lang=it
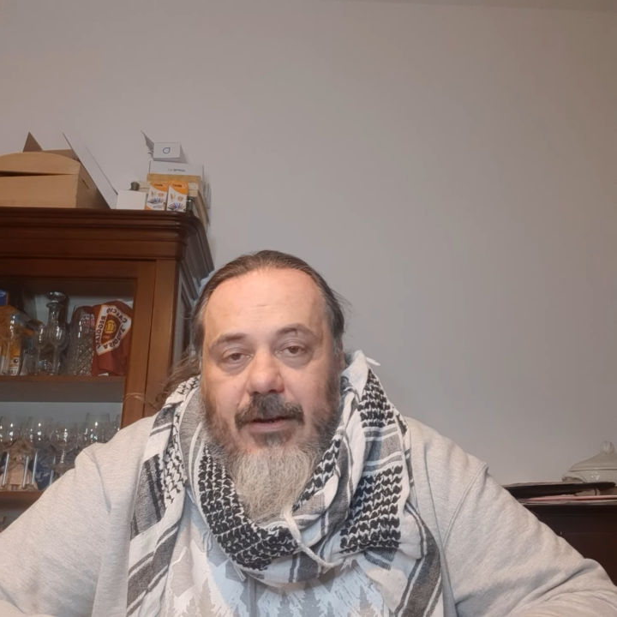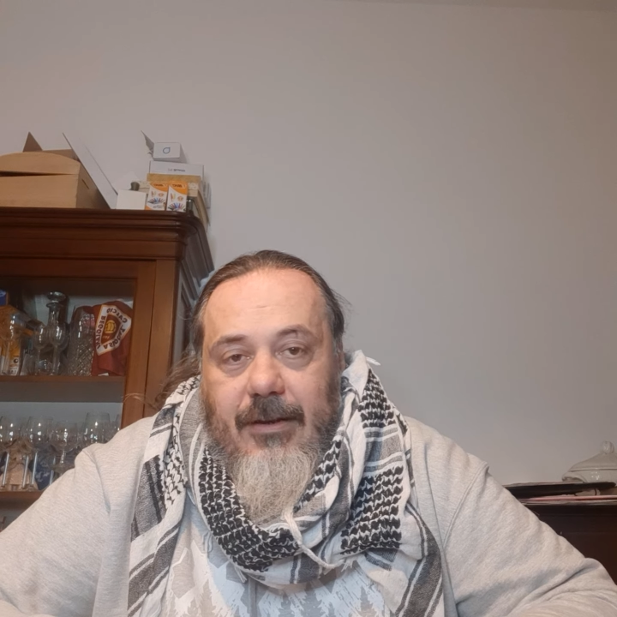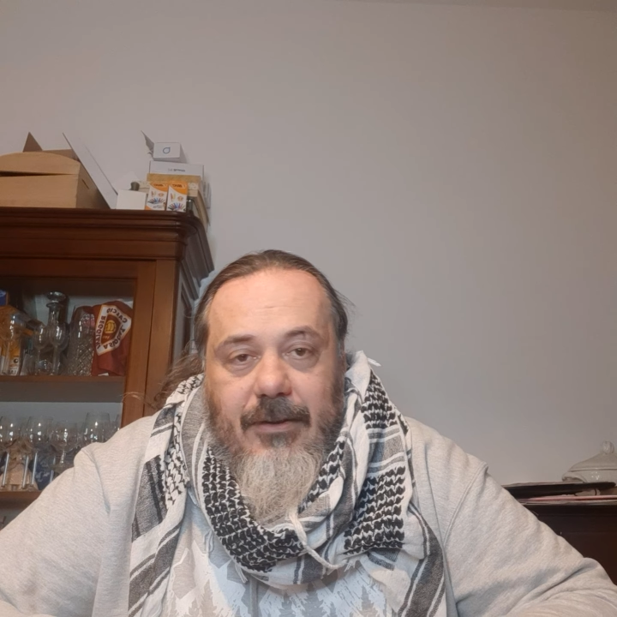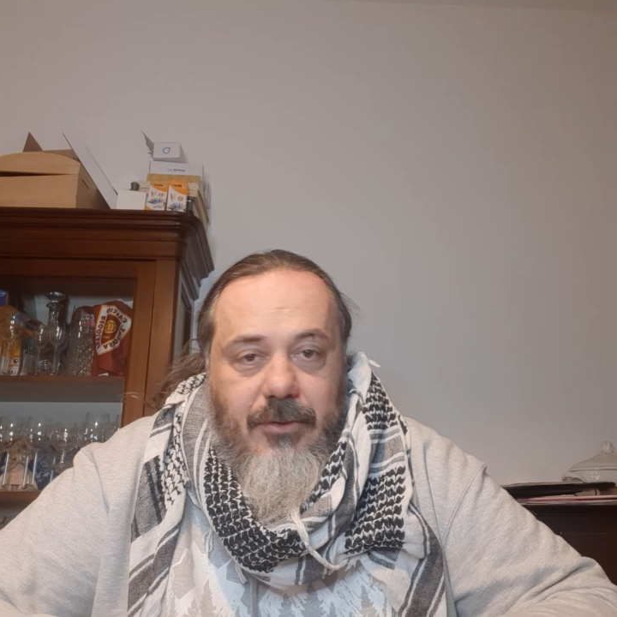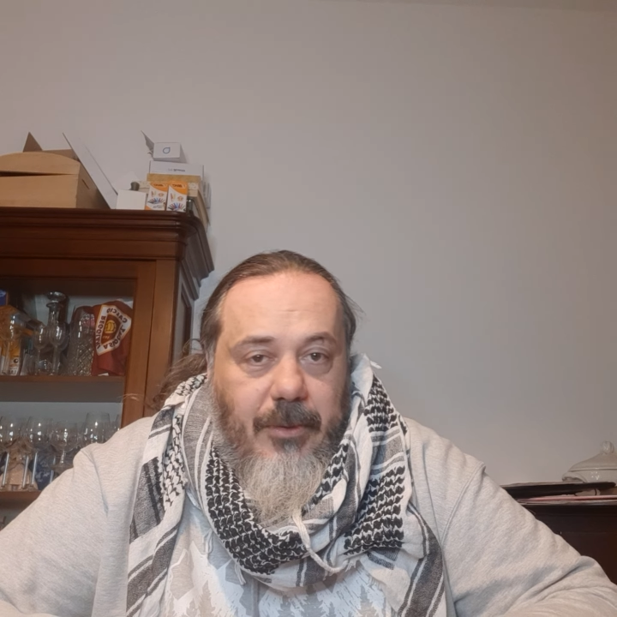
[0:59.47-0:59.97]

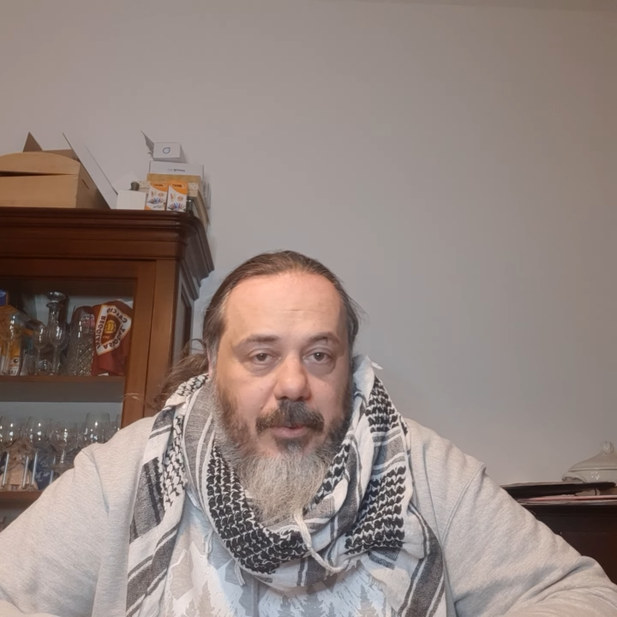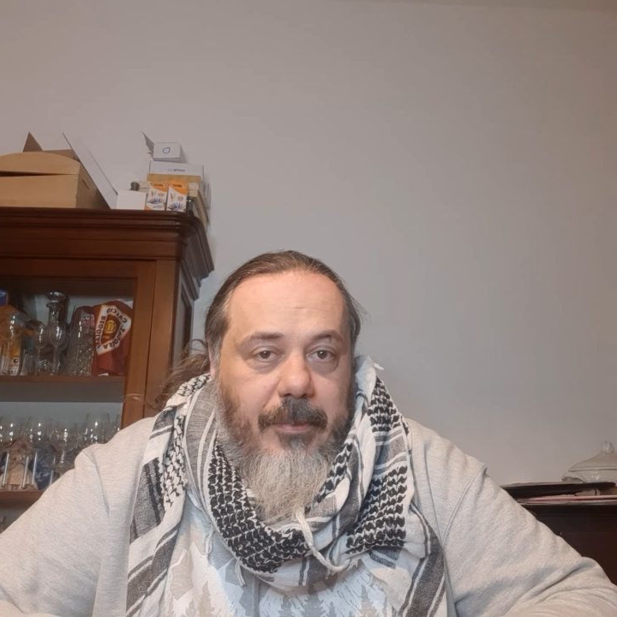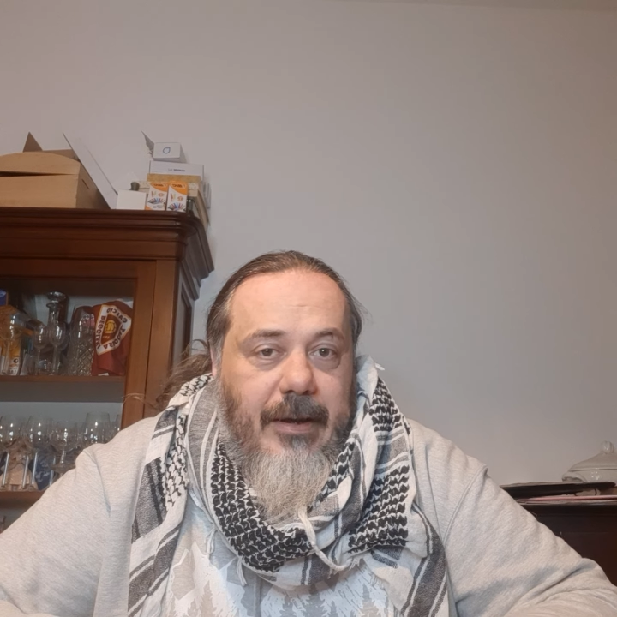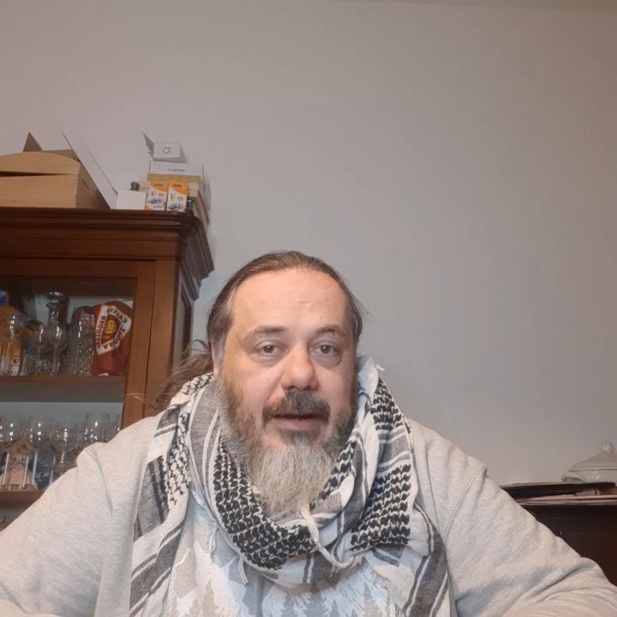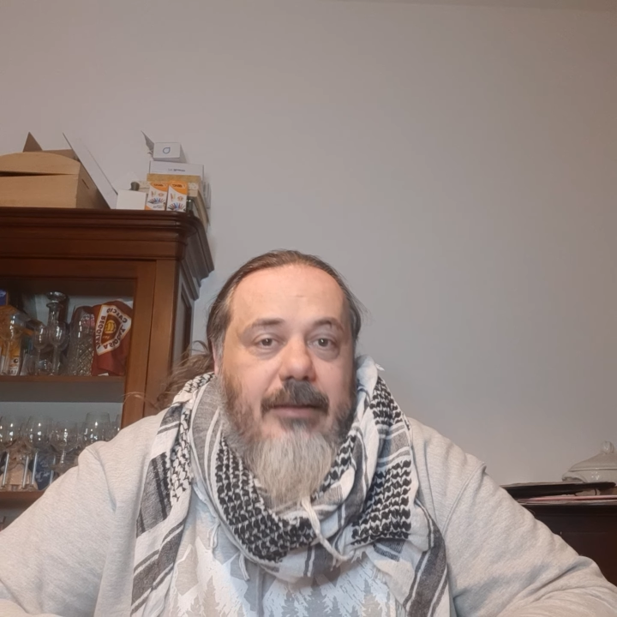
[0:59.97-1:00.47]
allenatore più
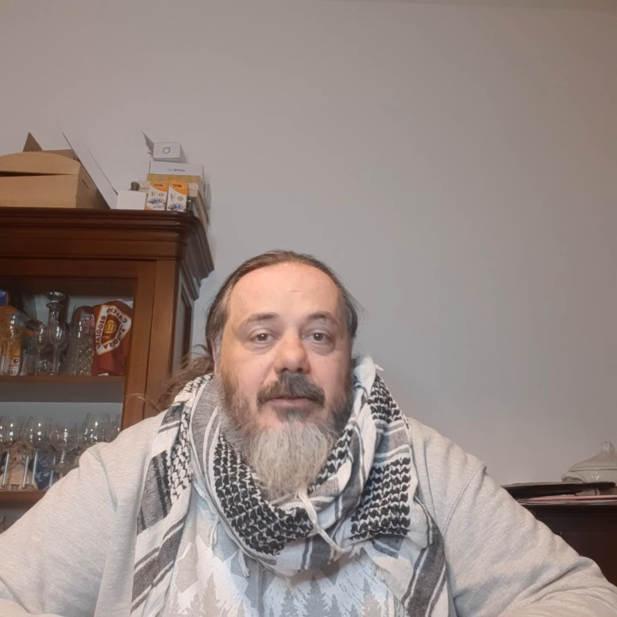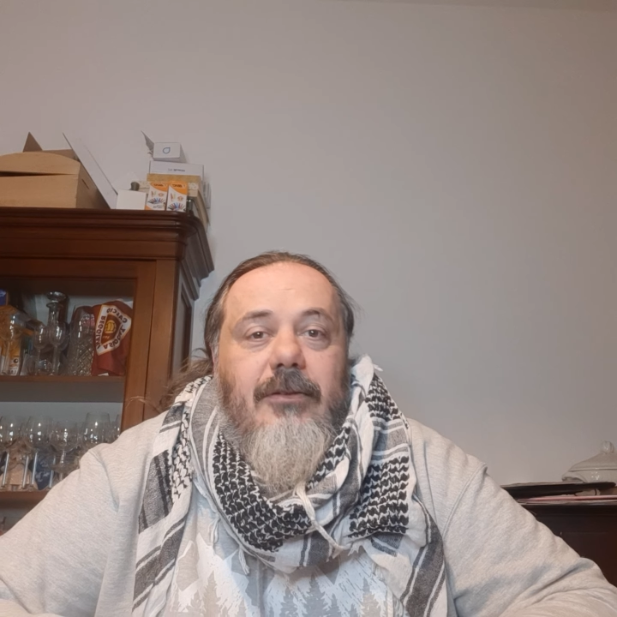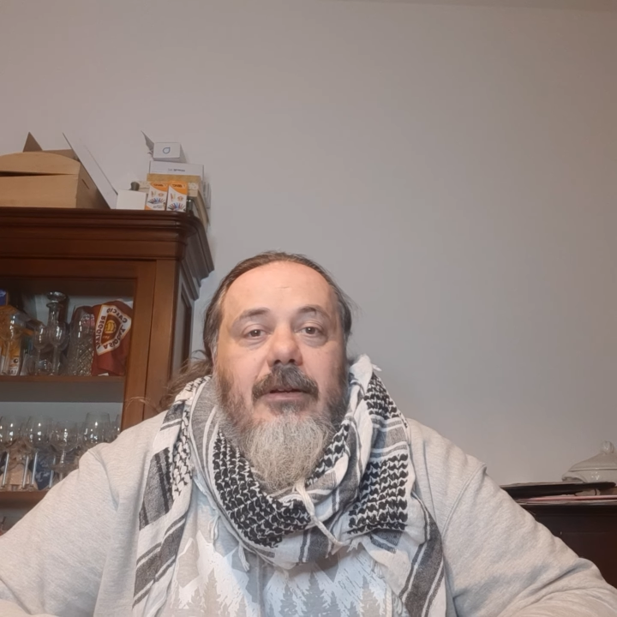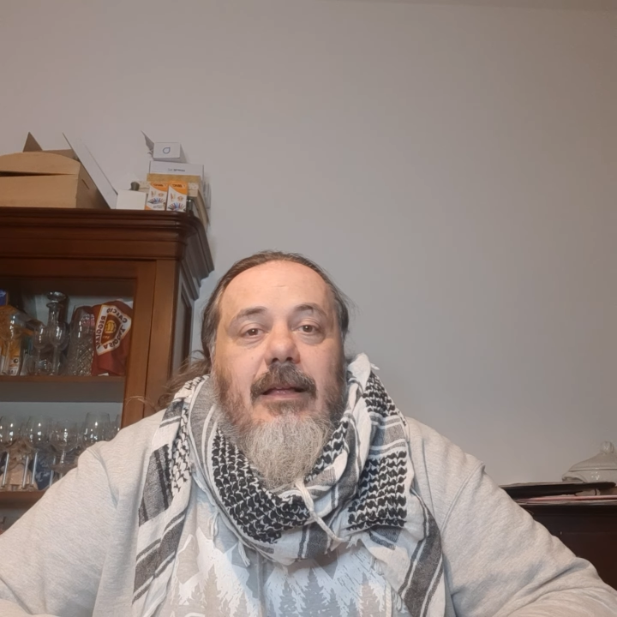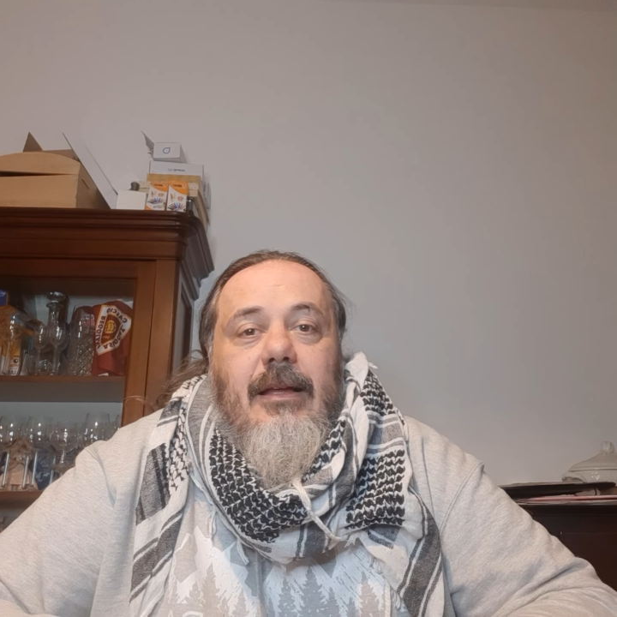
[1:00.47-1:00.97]

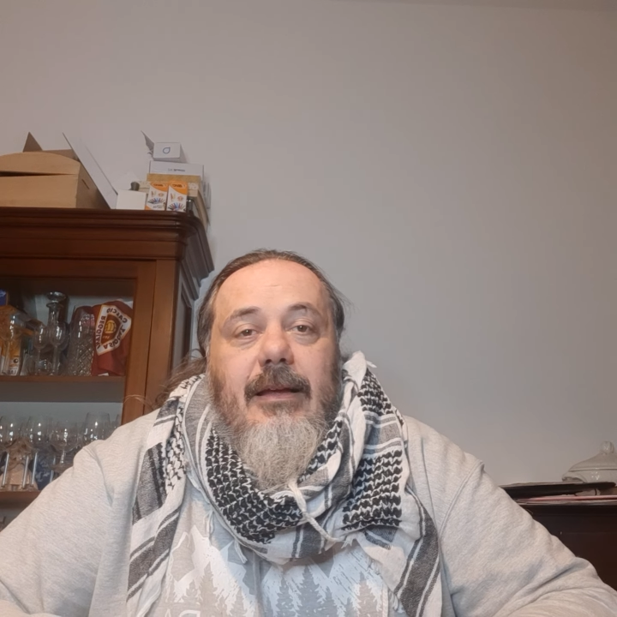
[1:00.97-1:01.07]
pagato